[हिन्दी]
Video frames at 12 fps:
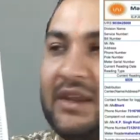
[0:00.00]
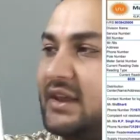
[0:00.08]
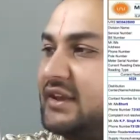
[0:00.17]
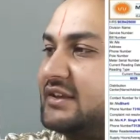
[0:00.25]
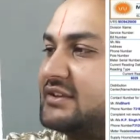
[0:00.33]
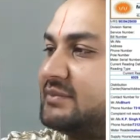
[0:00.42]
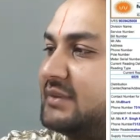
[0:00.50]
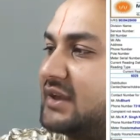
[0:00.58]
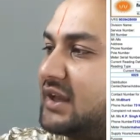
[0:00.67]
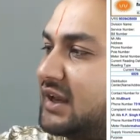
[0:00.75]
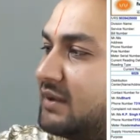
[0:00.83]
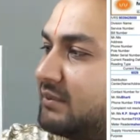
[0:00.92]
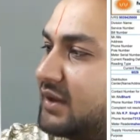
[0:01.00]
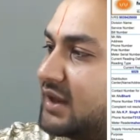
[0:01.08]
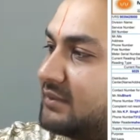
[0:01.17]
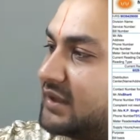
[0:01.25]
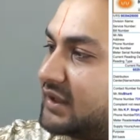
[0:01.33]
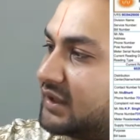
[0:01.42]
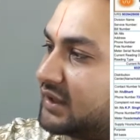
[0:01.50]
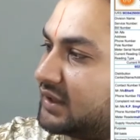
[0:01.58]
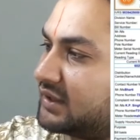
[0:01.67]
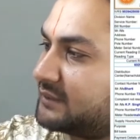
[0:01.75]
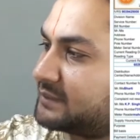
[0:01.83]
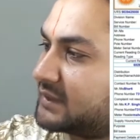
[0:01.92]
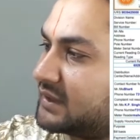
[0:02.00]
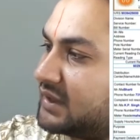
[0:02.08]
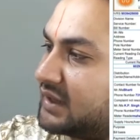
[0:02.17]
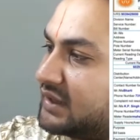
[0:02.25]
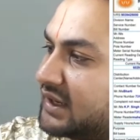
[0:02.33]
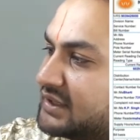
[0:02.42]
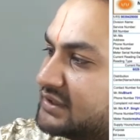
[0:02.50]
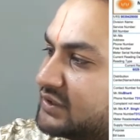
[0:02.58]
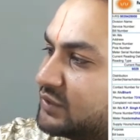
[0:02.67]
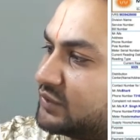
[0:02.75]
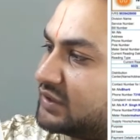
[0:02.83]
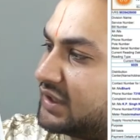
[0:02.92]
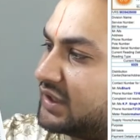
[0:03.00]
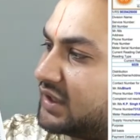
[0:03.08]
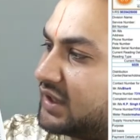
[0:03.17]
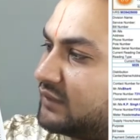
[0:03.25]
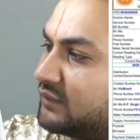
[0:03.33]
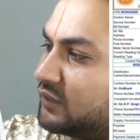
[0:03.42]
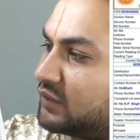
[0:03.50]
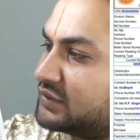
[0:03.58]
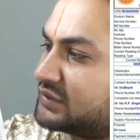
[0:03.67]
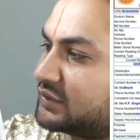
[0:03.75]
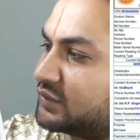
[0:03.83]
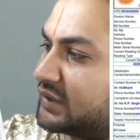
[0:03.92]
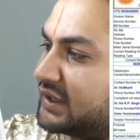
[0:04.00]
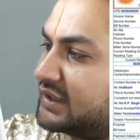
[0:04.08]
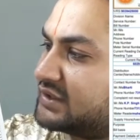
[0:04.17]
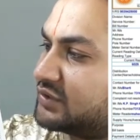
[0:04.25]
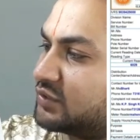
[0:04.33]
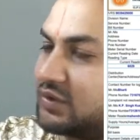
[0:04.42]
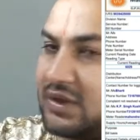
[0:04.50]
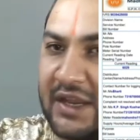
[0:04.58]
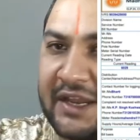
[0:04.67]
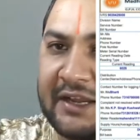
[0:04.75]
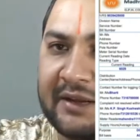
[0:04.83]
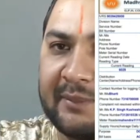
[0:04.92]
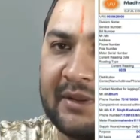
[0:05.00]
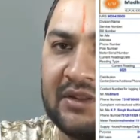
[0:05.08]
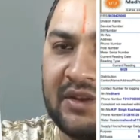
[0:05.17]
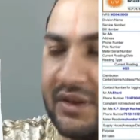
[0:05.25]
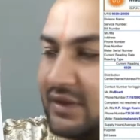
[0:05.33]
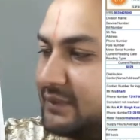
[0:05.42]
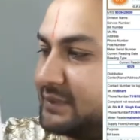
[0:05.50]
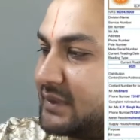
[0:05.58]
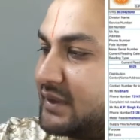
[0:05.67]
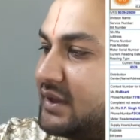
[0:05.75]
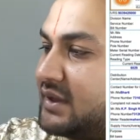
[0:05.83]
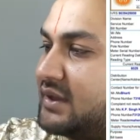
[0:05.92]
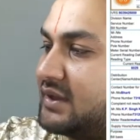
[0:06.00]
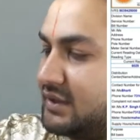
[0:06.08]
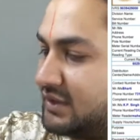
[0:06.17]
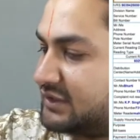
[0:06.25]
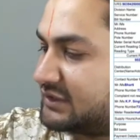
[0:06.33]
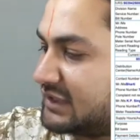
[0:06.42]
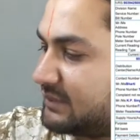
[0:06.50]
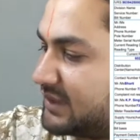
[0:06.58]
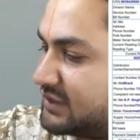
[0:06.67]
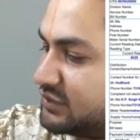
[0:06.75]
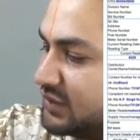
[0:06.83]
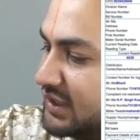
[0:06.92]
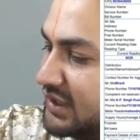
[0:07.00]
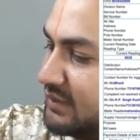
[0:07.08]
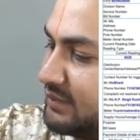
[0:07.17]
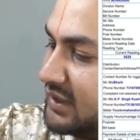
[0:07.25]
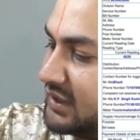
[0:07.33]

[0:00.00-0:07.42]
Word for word: है इस बिल का नंबर आप देखेंगे नाइन ज़ीरो थ्री नाइन फोर ज़ीरो एट ज़ीरो नाइन ट्रिपल थ्री है इसके बाद जो है ये बिल